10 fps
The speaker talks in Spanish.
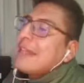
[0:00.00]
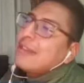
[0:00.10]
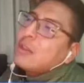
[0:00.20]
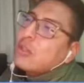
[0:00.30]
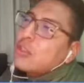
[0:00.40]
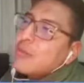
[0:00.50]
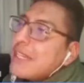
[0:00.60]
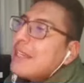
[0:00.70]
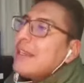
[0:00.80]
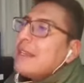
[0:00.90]
del
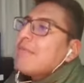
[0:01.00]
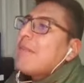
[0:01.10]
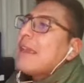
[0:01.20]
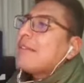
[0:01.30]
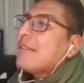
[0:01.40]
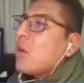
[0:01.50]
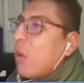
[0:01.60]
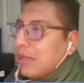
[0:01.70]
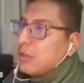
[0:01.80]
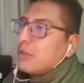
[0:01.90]

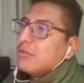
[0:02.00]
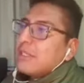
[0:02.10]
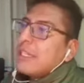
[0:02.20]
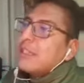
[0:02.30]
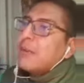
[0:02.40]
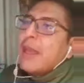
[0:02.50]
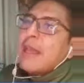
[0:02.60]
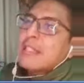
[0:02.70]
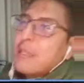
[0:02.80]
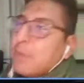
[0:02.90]
2024. Y te voy a
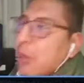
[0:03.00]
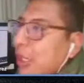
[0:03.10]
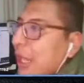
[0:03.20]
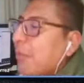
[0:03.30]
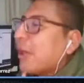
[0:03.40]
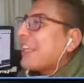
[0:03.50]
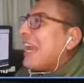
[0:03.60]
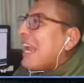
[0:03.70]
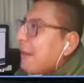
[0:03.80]
decir por qué. Porque a